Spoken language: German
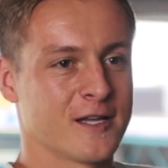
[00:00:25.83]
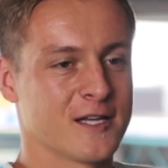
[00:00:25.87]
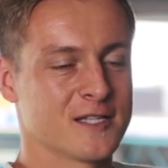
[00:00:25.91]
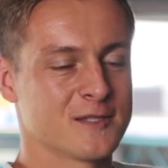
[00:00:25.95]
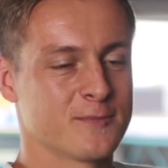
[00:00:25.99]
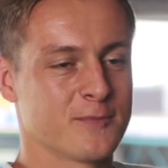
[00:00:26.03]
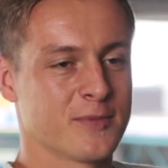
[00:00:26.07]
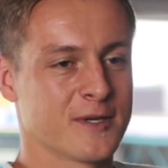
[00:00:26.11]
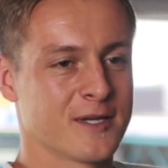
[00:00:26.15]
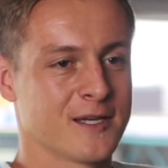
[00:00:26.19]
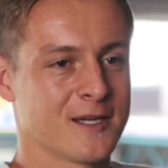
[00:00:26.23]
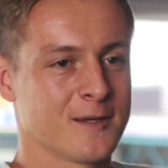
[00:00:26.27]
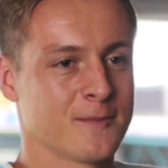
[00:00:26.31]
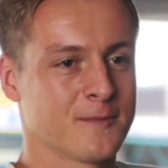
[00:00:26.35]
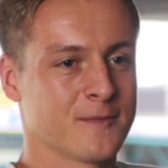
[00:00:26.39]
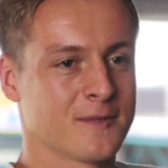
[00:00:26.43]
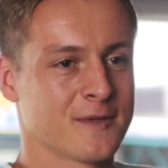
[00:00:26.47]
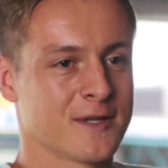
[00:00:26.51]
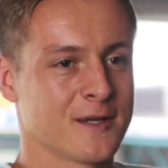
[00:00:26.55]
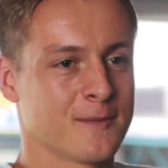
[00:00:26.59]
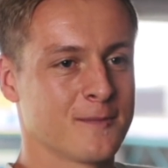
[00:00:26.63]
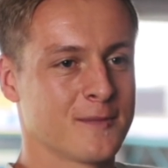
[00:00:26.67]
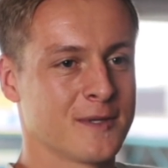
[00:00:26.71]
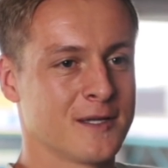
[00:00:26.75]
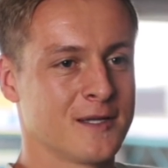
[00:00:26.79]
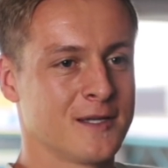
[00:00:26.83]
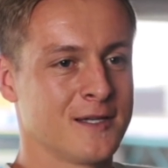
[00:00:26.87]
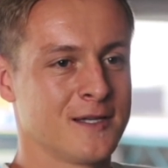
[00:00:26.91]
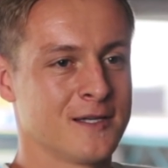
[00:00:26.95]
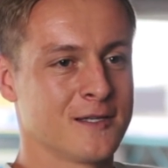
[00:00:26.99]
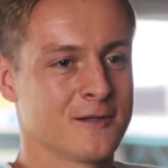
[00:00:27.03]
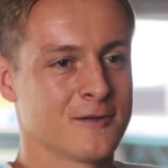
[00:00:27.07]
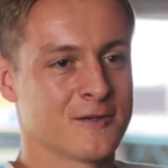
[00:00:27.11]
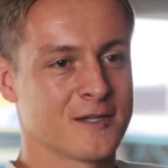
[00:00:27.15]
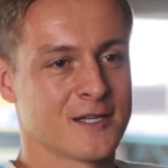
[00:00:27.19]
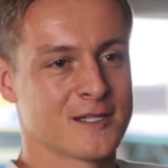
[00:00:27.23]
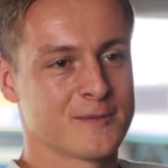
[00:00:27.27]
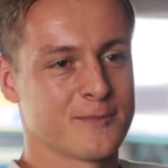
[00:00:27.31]
Erst Bremen, dann
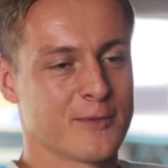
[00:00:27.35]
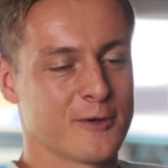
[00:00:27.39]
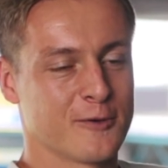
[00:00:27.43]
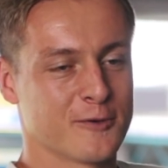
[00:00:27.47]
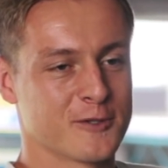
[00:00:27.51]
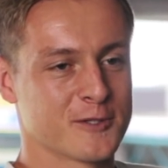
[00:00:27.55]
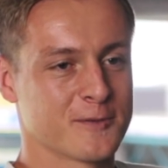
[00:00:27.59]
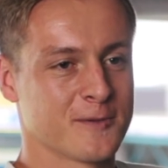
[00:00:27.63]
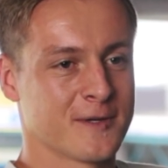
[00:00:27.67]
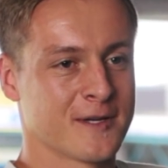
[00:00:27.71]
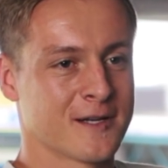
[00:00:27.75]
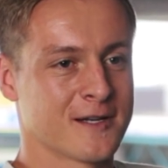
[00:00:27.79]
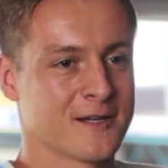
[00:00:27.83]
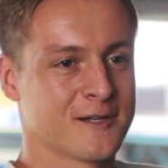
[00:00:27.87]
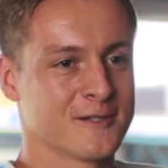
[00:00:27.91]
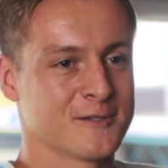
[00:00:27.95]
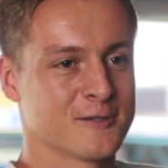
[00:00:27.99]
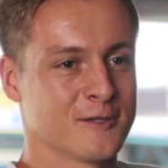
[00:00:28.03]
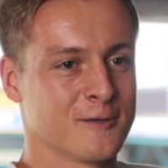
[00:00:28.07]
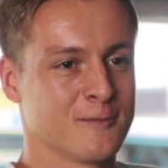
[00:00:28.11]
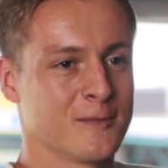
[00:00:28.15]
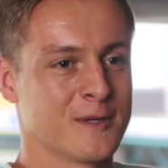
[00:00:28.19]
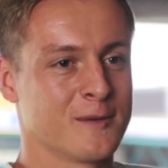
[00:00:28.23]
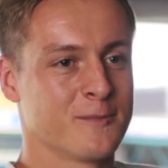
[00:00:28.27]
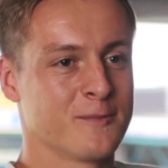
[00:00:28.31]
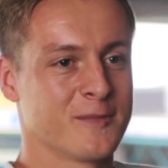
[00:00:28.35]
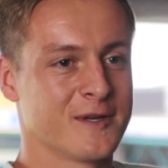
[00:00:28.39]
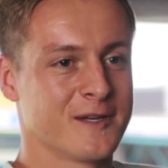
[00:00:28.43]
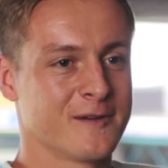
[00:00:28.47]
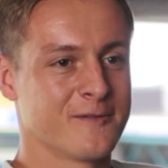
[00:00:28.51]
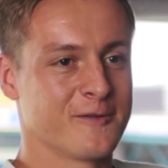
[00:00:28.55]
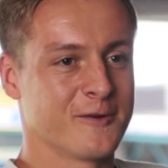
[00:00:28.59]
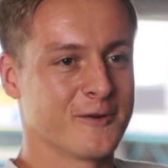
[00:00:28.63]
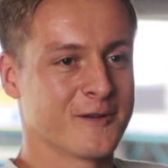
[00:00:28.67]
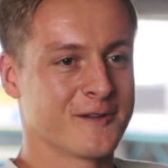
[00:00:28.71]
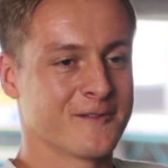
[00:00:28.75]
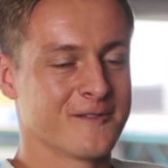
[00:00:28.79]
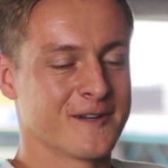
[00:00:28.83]
Berlin und jetzt Braunschweig, also immer im B
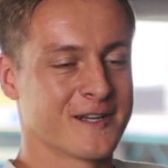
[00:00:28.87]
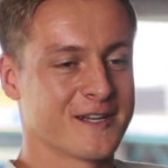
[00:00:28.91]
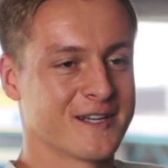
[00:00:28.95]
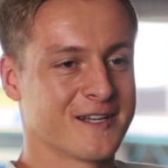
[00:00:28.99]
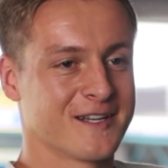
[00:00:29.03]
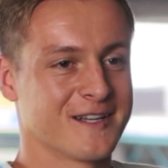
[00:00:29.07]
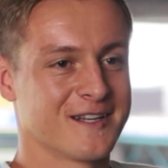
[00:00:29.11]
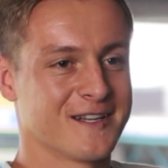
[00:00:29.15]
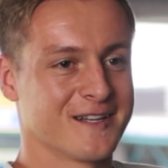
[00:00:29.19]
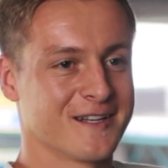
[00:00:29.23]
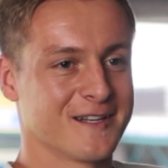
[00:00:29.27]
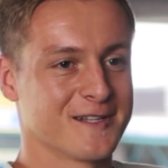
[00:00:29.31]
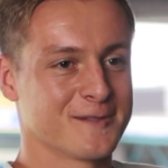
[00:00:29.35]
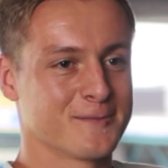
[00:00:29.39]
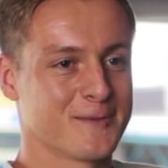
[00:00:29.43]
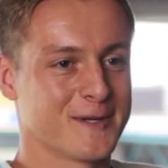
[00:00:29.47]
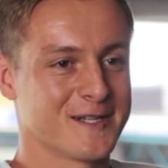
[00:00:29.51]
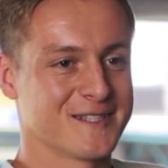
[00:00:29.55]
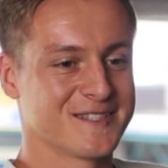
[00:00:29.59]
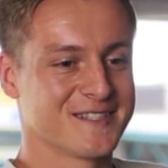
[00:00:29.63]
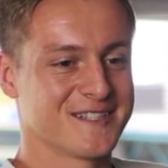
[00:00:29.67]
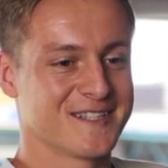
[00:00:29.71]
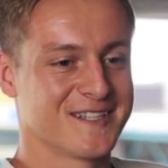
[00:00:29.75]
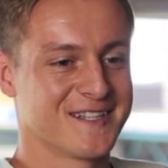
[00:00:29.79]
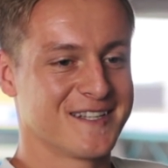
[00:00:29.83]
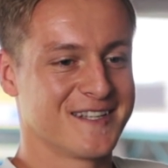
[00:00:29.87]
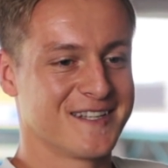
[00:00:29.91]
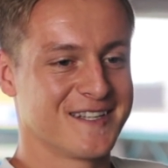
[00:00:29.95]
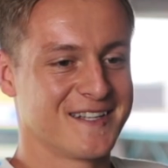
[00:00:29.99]
vorneweg. Ja, das passt.